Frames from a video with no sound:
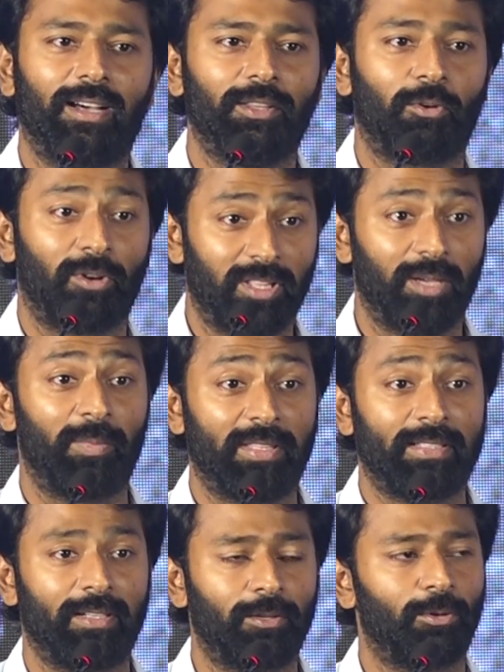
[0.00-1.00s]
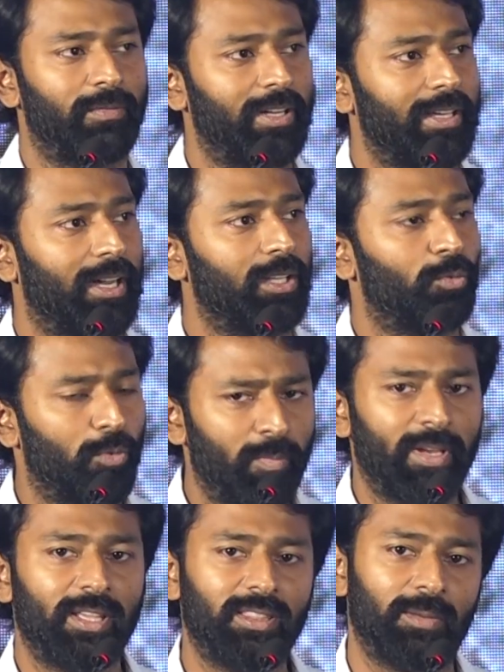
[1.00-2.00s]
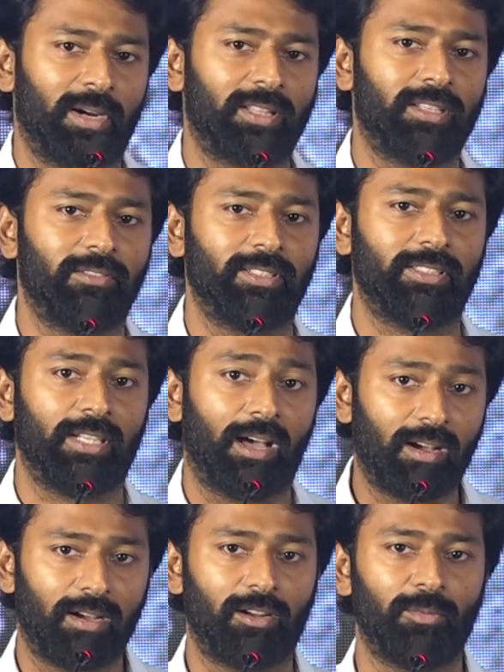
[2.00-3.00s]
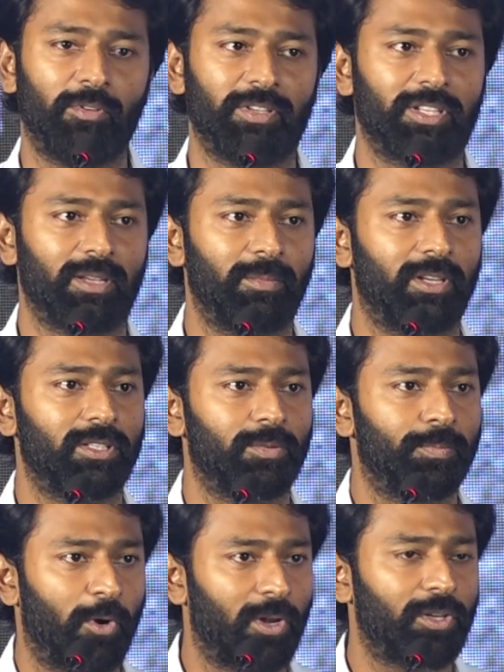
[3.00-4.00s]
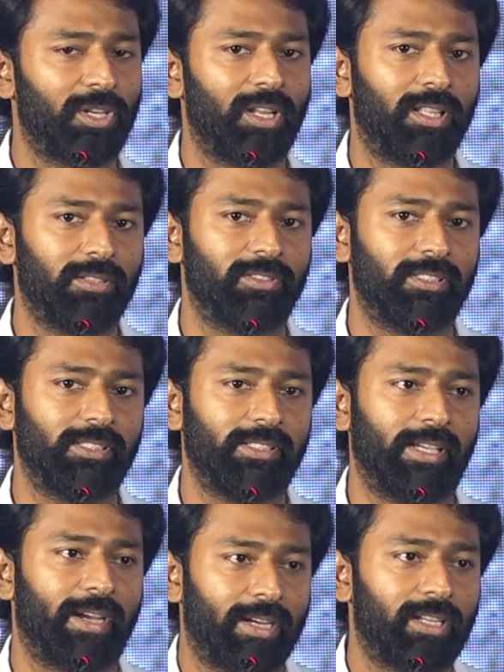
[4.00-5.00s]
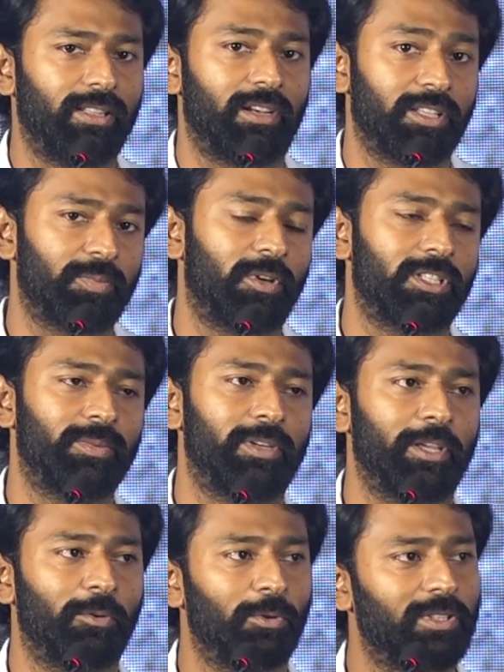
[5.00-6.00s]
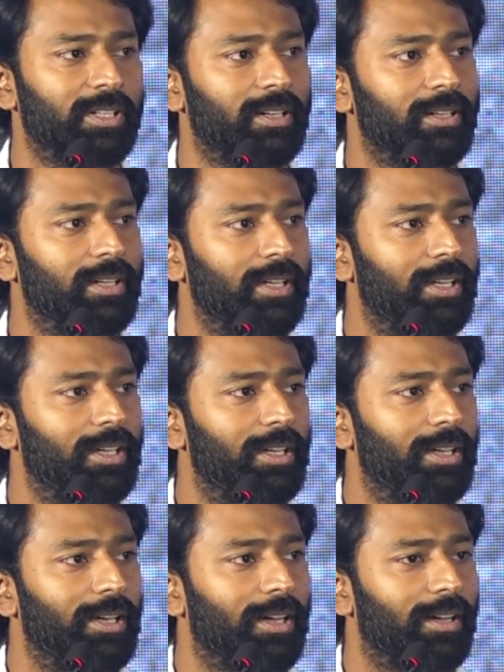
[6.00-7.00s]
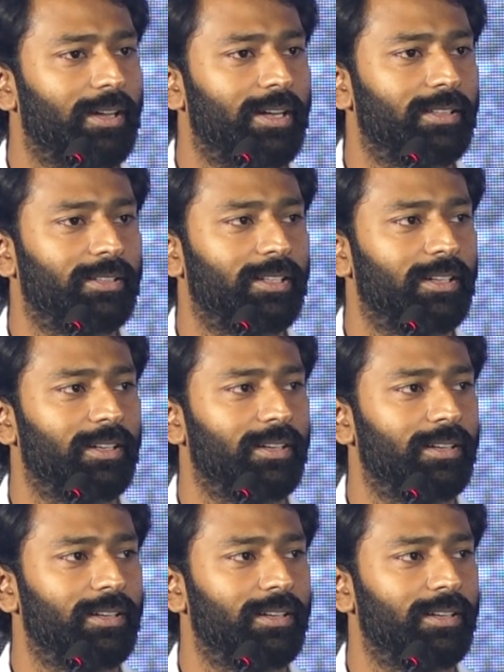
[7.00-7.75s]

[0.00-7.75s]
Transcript: அந்த குழந்தைய பெத்தெடுக்கிற ஒரு வழி அது உண்மையிலேயே இந்த படத்தில் வந்து நான் அனுபவித்தேன் பிகாஸ் ப்ரொடக்ஷனாக அதை வந்து என்கிட்ட இந்த ரெஸ்பான்சிபிலிட்டியை கொடுத்துட்டாரு கிட்டத்தட்ட